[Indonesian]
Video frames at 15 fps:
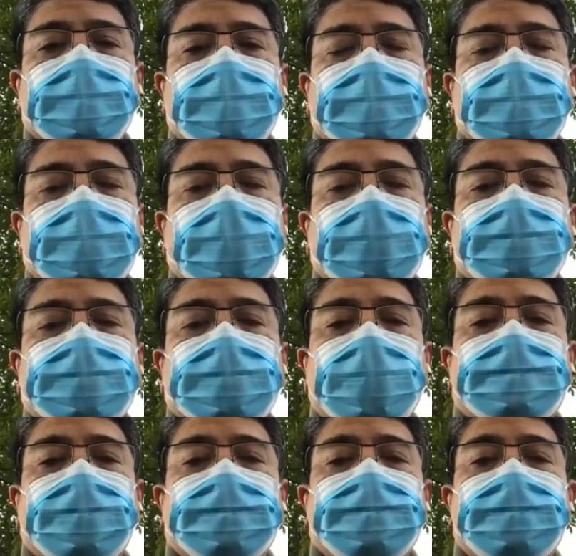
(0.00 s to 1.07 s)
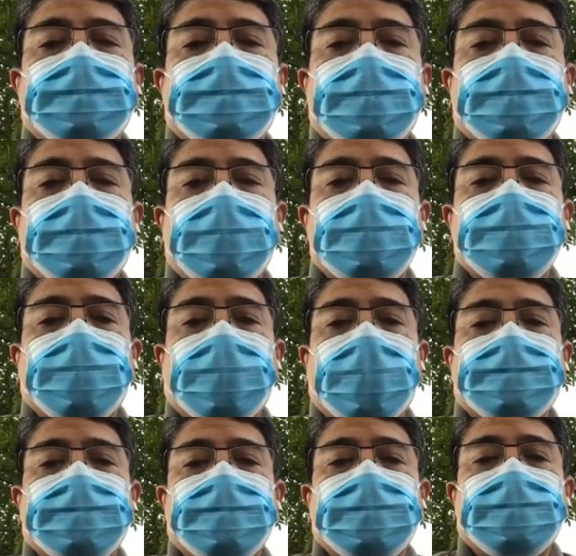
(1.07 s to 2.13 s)
Aku telah bermimpi dan seorang pun
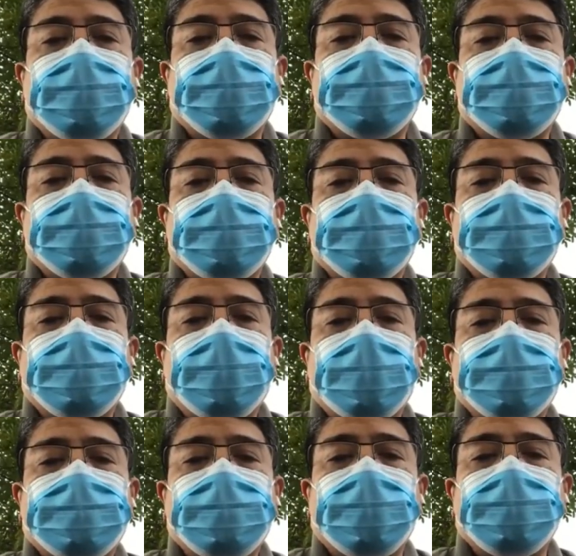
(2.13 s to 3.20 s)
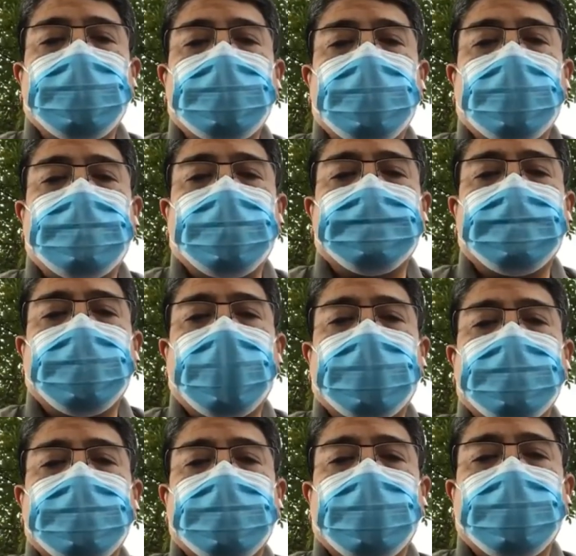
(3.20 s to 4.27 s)
tidak ada yang dapat
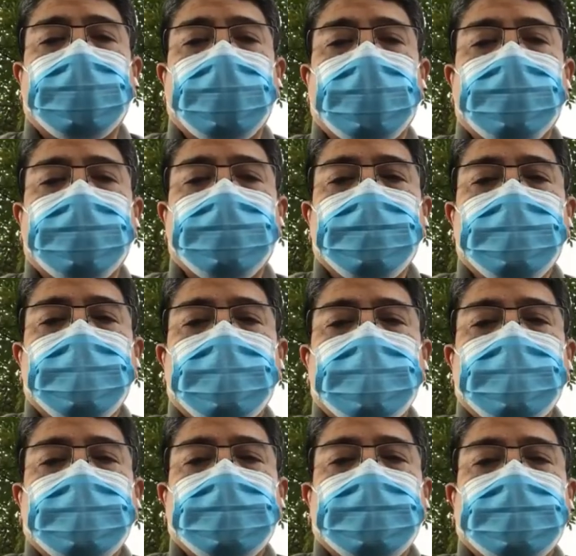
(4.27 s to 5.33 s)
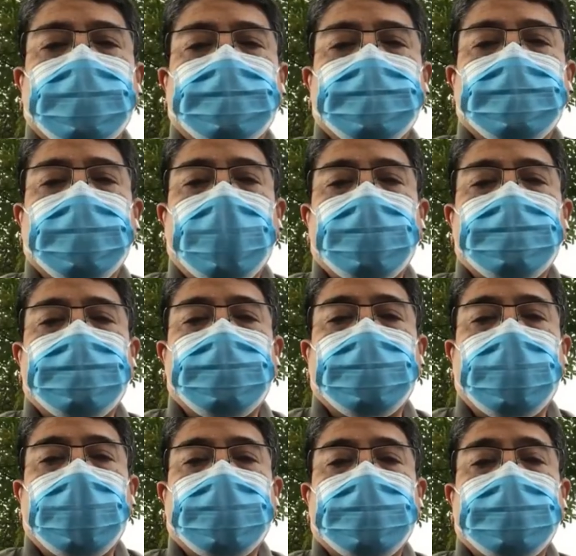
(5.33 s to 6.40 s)
mengartikannya. Tetapi telah kudengar
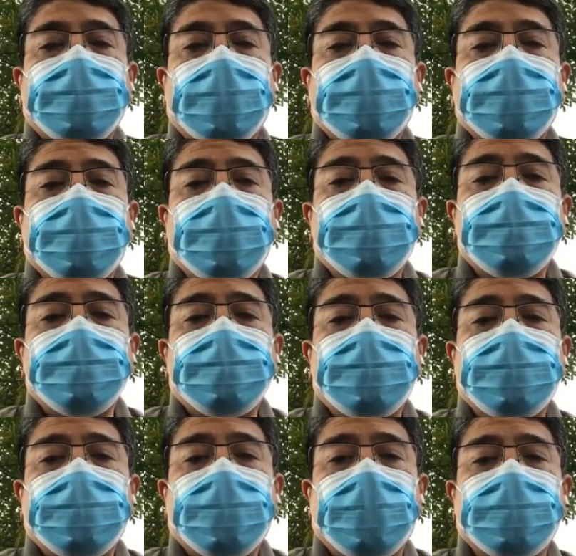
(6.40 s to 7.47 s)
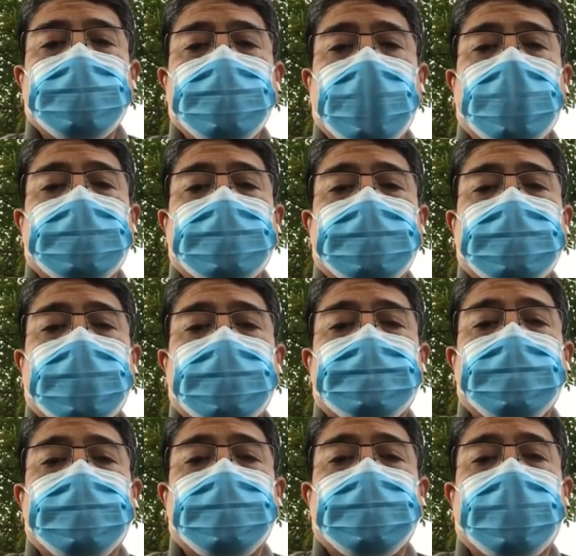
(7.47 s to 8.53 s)
tentang engkau, hanya dengan
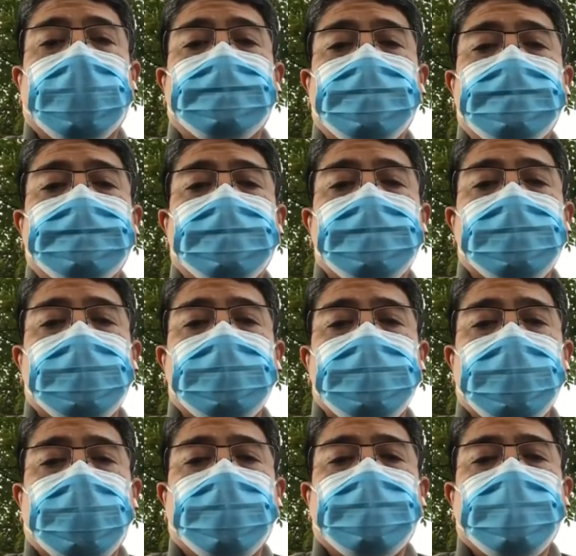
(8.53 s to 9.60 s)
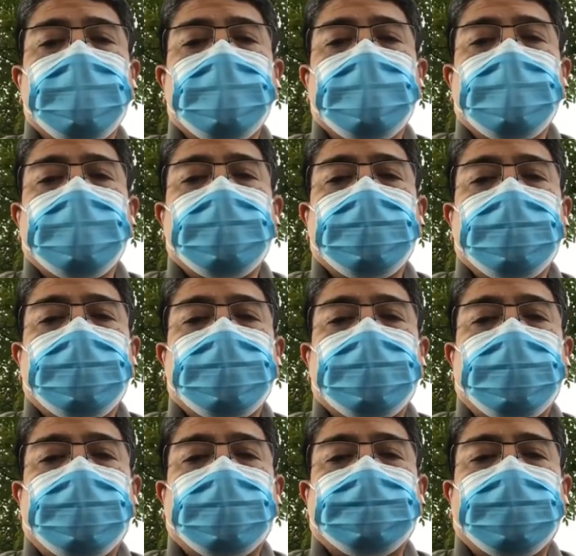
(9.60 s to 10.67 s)
mendengar mimpi saja, engkau dapat
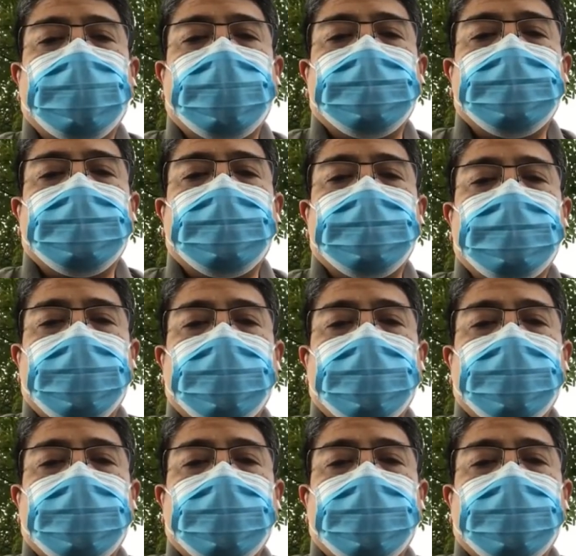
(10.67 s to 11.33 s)
mengartikannya.